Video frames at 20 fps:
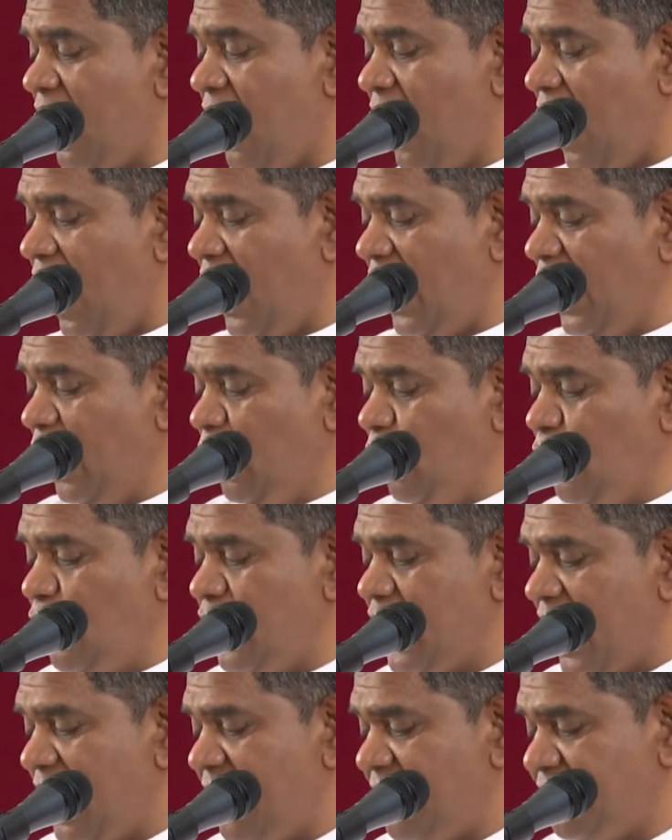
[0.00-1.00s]

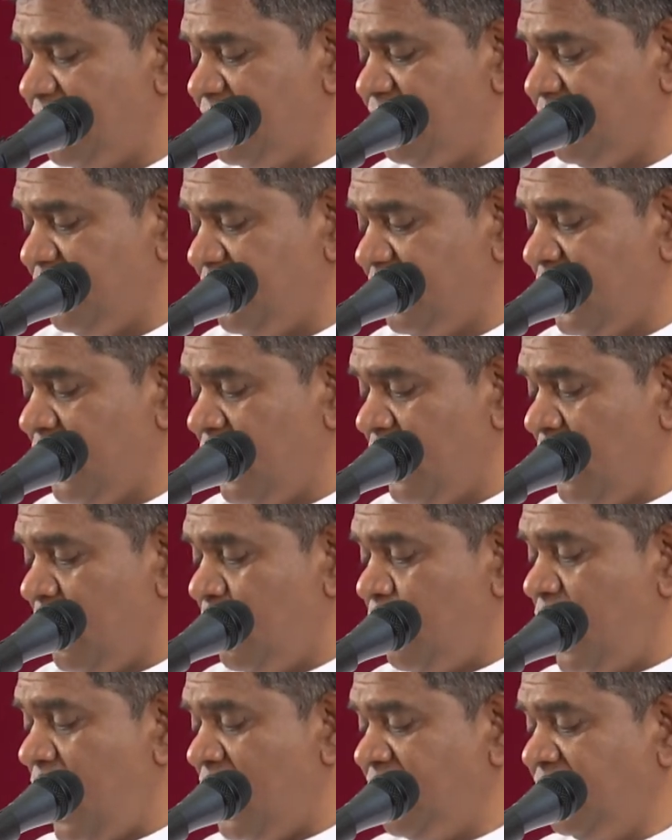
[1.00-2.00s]
హాలలుయా
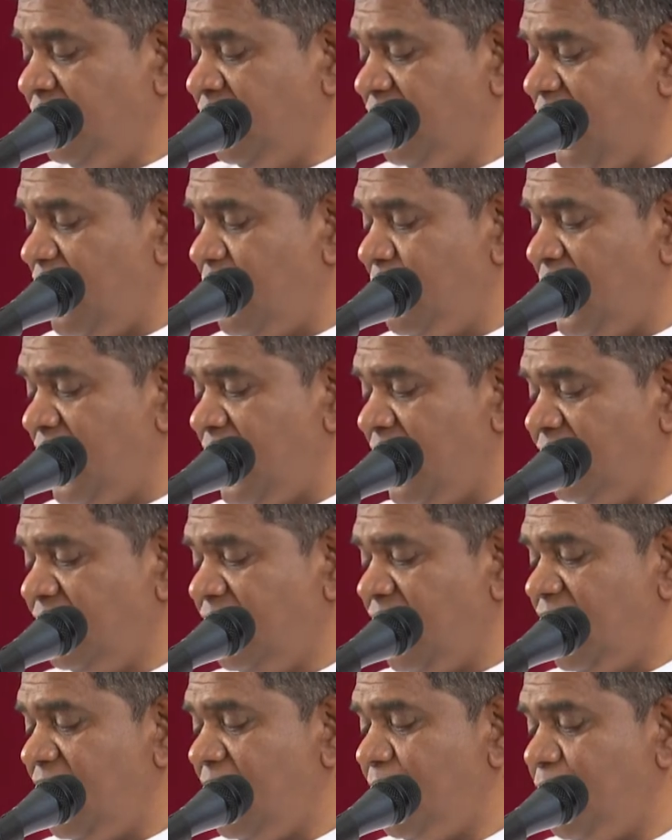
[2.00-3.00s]
ఇప్పుడు అందరు
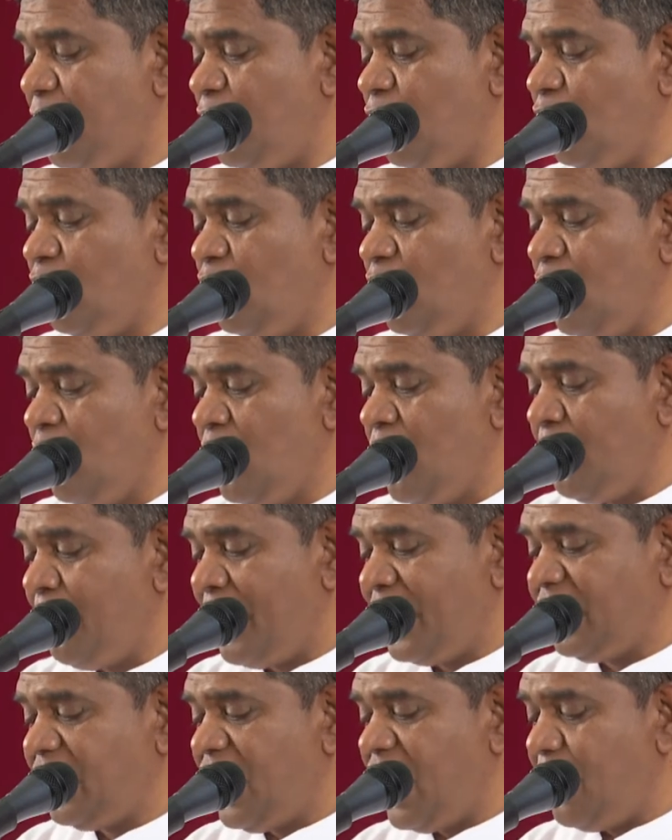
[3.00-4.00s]
మీరందరూ ఇప్పుడు
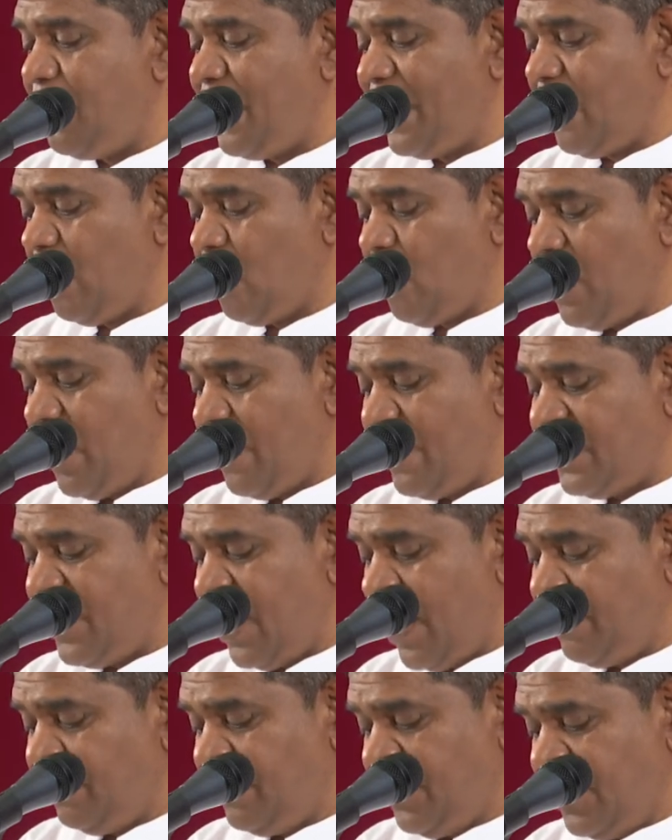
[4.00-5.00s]
మత్తే ఈ పదకొండవ
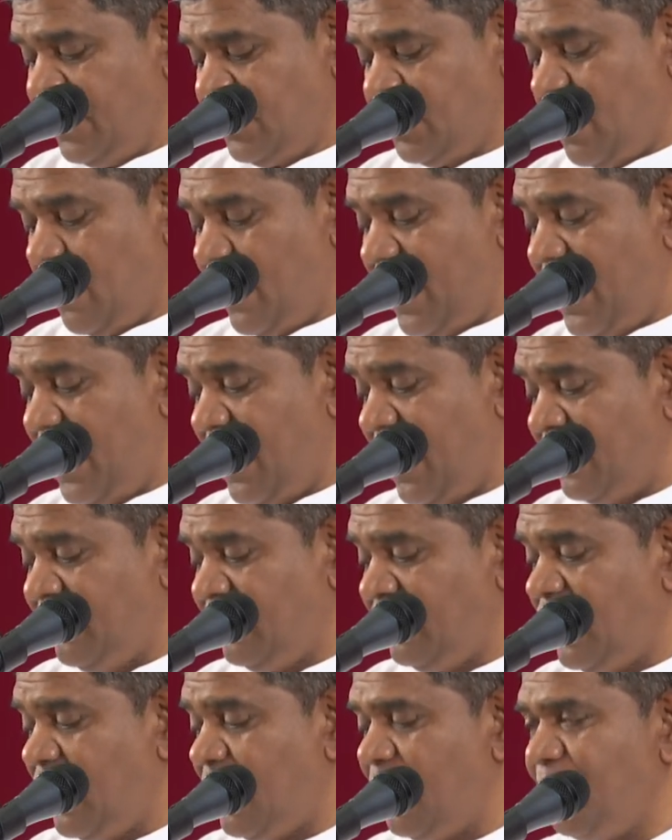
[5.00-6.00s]
అధ్యాయం తీసుకోవాలి
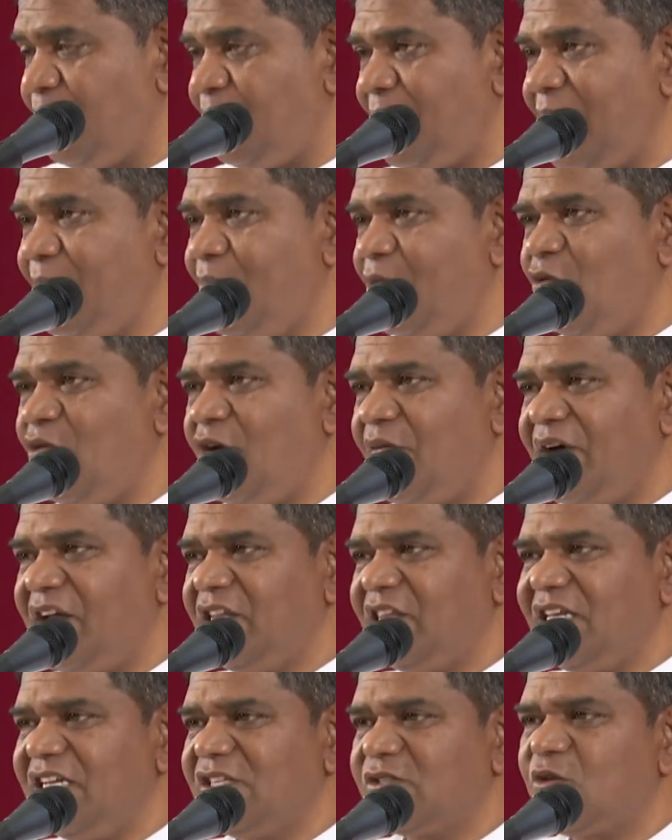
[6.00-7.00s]
అందరూ బైబిల్
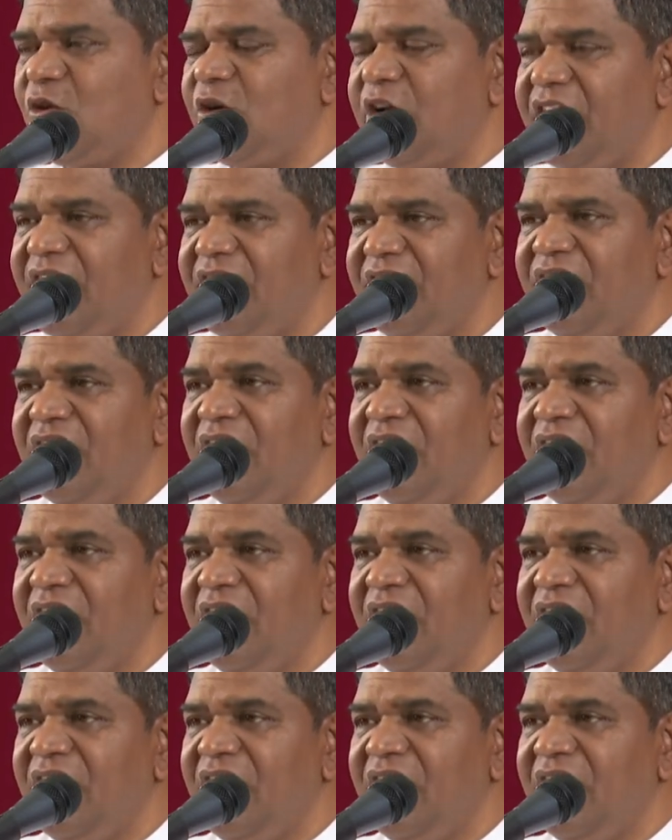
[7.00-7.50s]
ఉన్నవారు తీసుకోండి